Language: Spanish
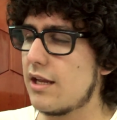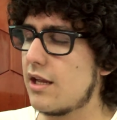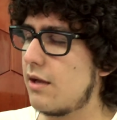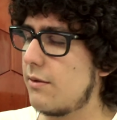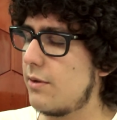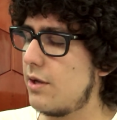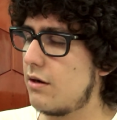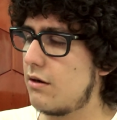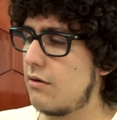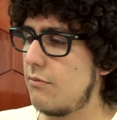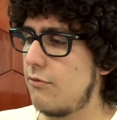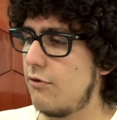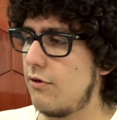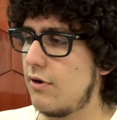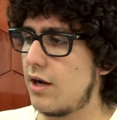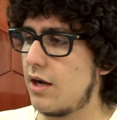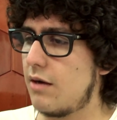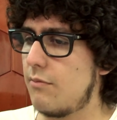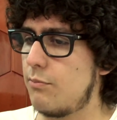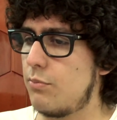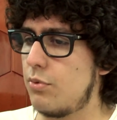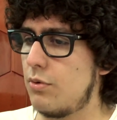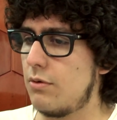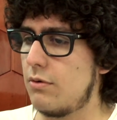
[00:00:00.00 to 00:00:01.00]
había como un
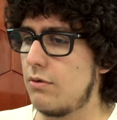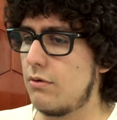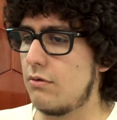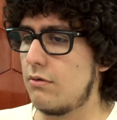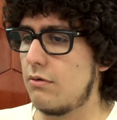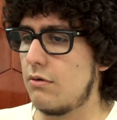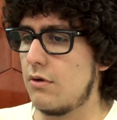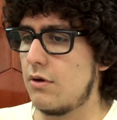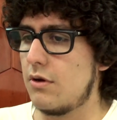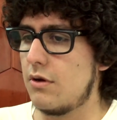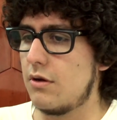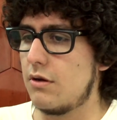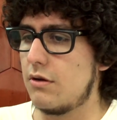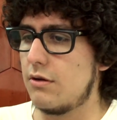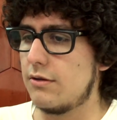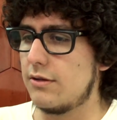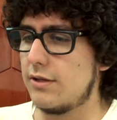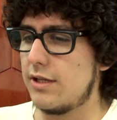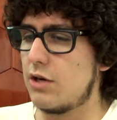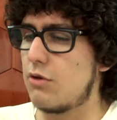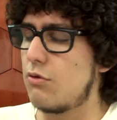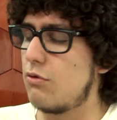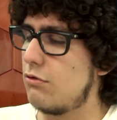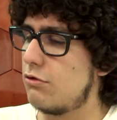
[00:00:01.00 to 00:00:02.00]
campo
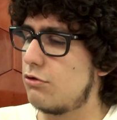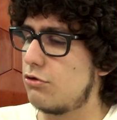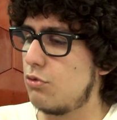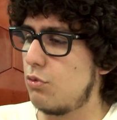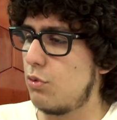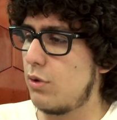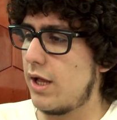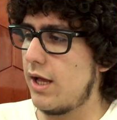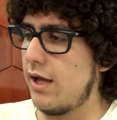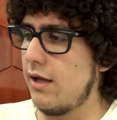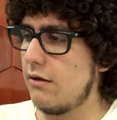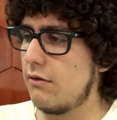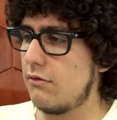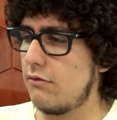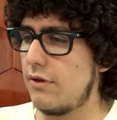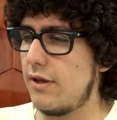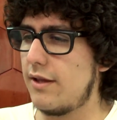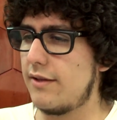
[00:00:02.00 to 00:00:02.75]
de cultura, ¿no?